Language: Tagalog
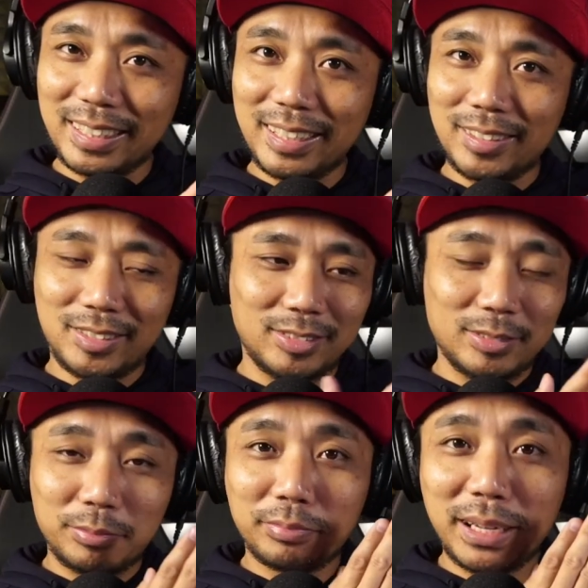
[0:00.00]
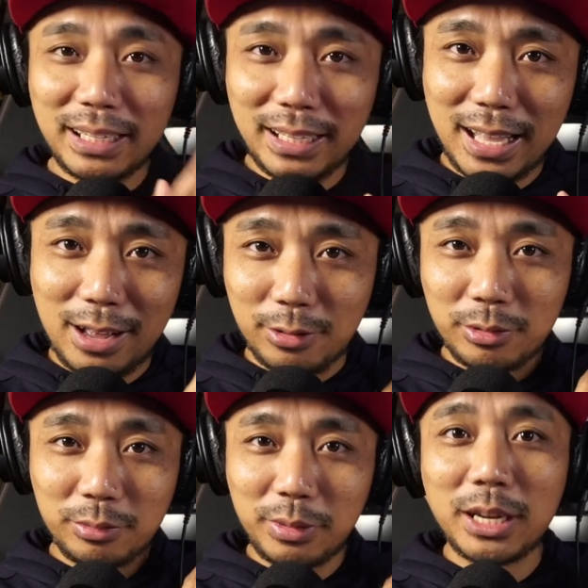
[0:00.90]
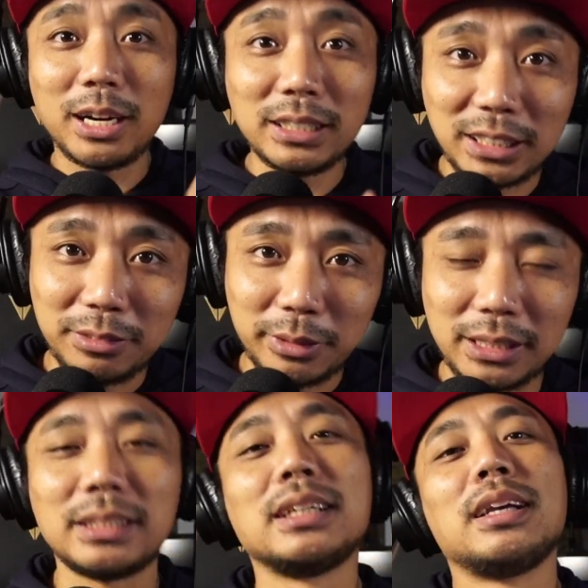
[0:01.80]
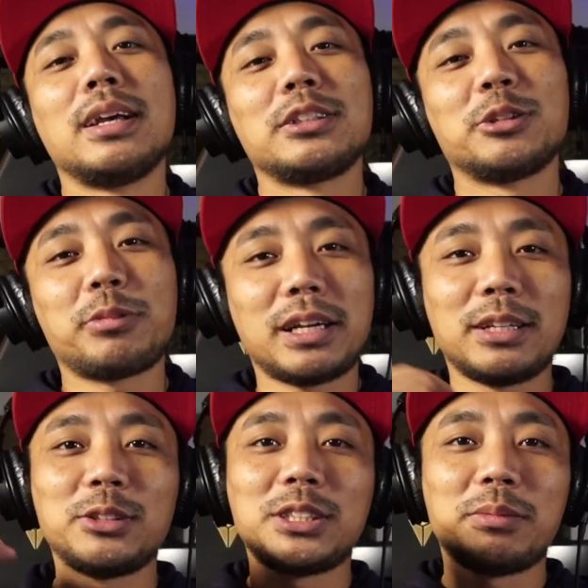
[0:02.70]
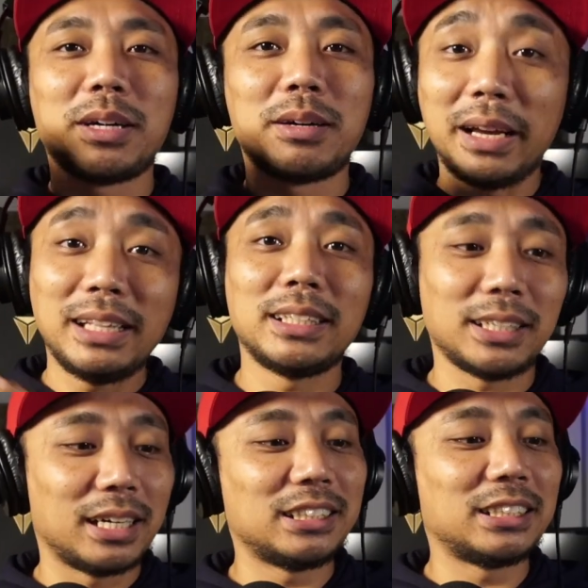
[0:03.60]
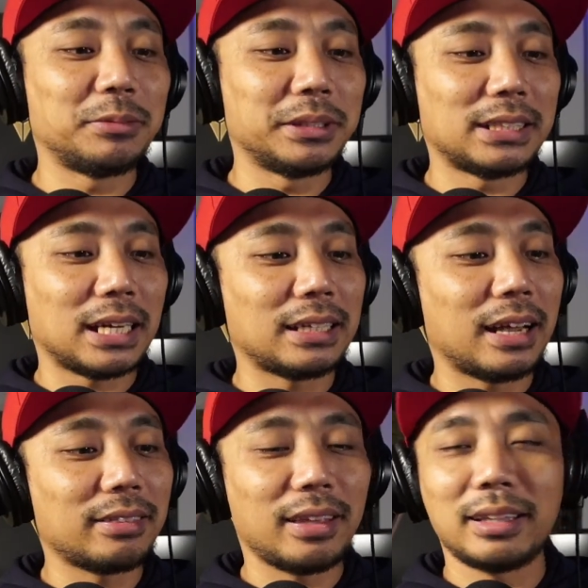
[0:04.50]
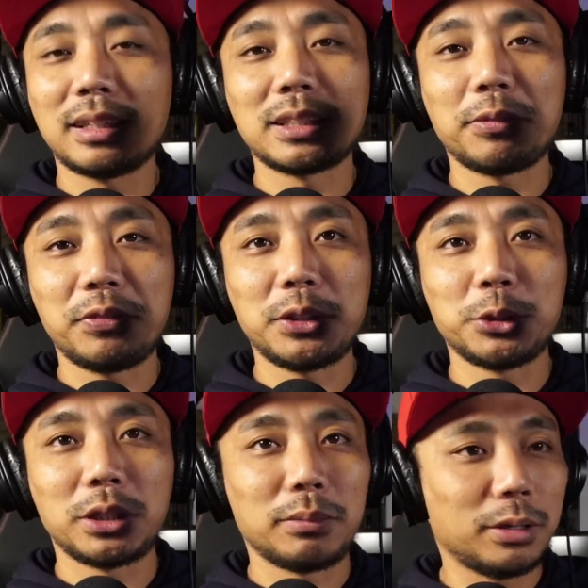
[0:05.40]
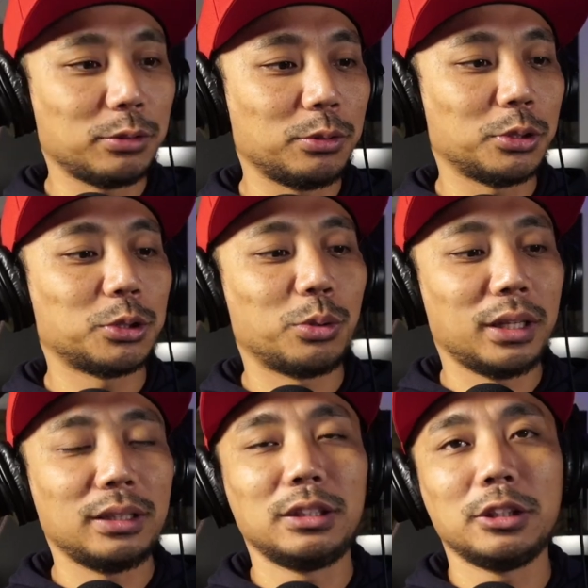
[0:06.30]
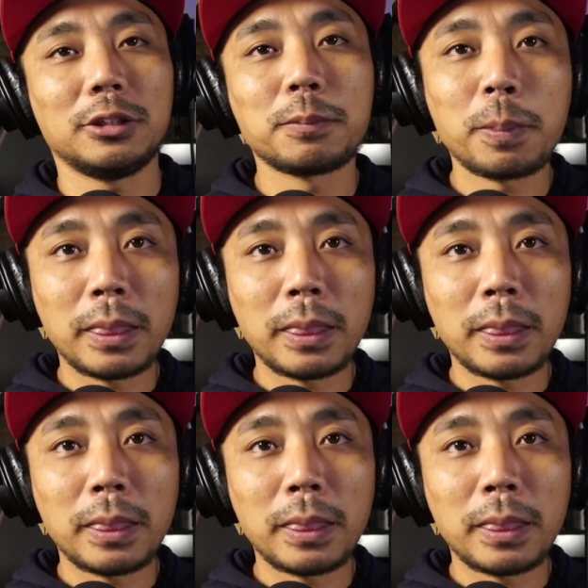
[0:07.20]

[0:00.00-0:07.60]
then may ilaw, may RGB. So para dun sa mga mahilig sa RGB dyan, I think this is a feature na magugustuhan ninyo.